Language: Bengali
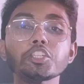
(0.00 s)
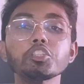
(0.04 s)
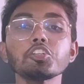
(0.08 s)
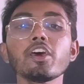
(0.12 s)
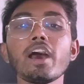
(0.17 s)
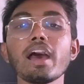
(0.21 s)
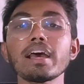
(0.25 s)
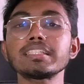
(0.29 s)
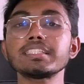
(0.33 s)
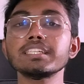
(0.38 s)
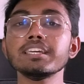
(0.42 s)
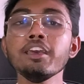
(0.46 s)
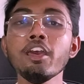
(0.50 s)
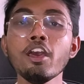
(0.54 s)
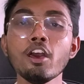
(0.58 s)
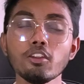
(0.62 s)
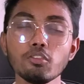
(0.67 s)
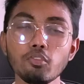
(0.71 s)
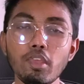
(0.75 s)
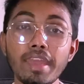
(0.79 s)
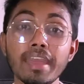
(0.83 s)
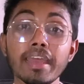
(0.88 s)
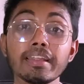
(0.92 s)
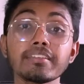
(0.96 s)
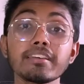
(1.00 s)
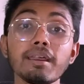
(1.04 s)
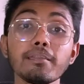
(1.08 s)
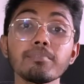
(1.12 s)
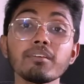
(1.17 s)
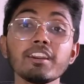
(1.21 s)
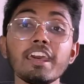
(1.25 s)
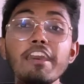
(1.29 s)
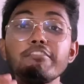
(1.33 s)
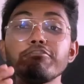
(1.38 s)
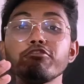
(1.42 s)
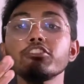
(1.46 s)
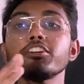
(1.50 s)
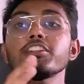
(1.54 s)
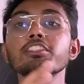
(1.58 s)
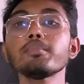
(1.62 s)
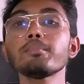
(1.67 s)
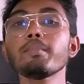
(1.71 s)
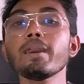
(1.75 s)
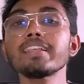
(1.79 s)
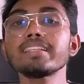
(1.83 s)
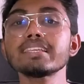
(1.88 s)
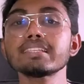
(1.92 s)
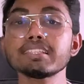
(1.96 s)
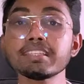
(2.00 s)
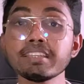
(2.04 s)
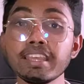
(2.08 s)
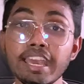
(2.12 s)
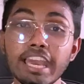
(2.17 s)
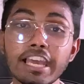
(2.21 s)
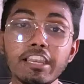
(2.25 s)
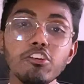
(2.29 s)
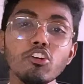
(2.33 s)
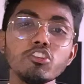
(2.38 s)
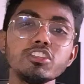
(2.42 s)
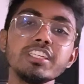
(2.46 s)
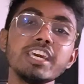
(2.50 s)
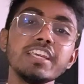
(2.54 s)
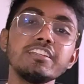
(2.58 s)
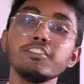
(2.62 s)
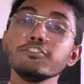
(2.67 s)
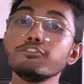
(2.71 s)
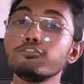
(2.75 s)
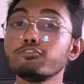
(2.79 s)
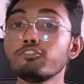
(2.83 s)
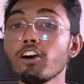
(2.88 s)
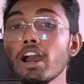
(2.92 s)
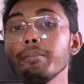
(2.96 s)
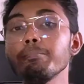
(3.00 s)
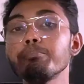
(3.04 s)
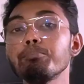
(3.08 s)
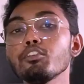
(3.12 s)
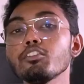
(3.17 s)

সেকশনে আসি তো এই ক্ষেত্রে আপনারা এই ফোনটিতে পেয়ে যাচ্ছেন হেলিও জি এইটটি ফাইভ